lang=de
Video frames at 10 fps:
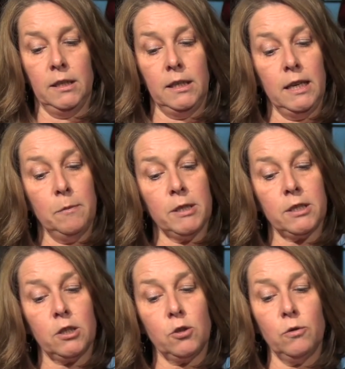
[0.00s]
Die Liebe
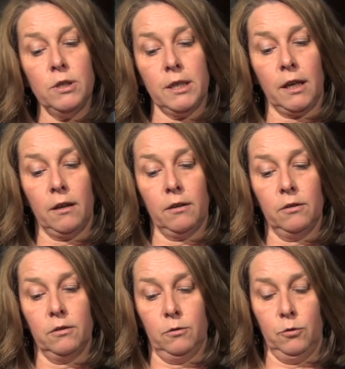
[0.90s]
ist geduldig
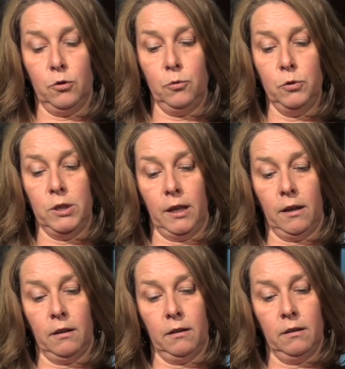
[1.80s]
und
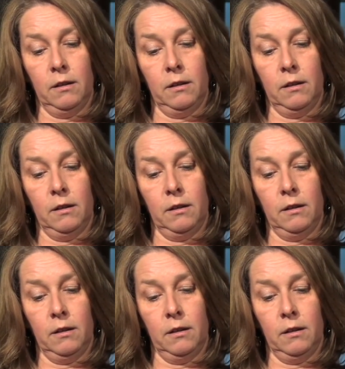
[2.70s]
gütig.